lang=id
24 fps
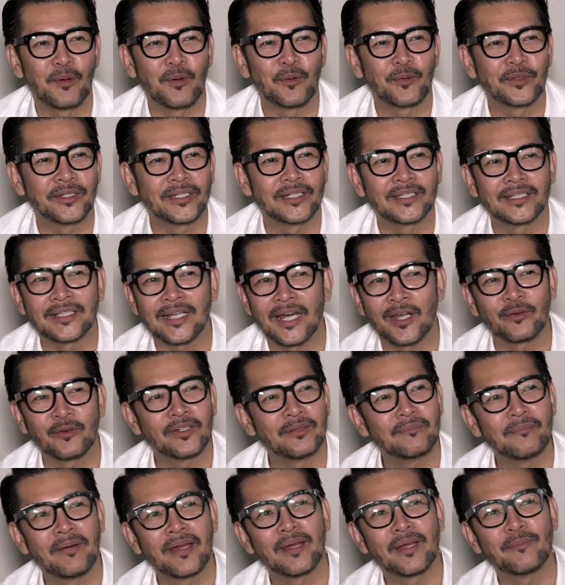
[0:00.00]
mau ditaruh
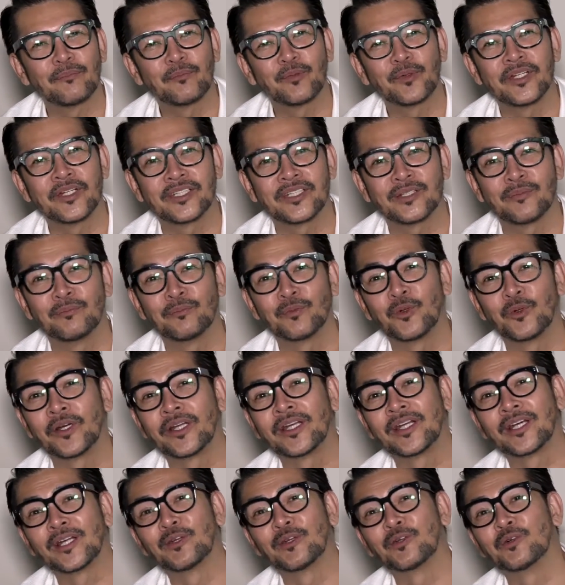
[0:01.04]
dimanapun
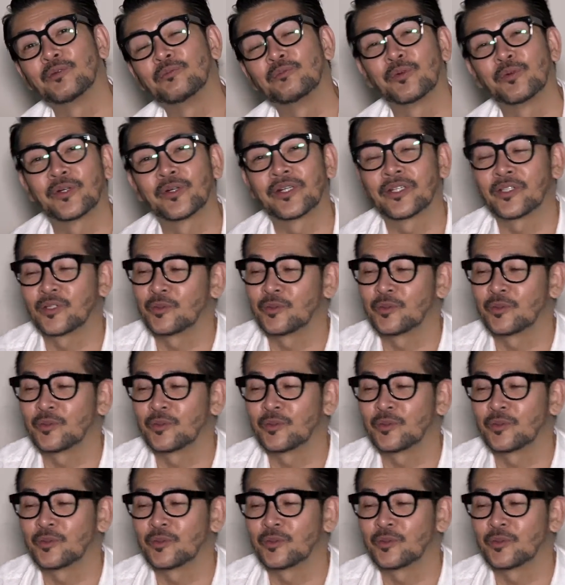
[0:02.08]
dicemplungin ke lumpur